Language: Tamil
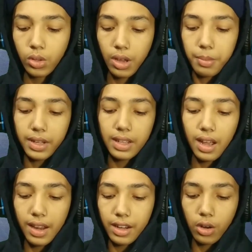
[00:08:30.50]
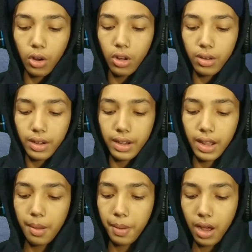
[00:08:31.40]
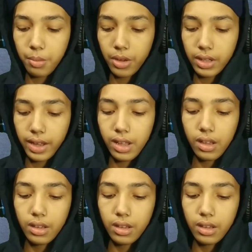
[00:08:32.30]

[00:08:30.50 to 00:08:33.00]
ஸோ இப்படி தான் இருக்கும் நீங்கள் பார்க்கும்போது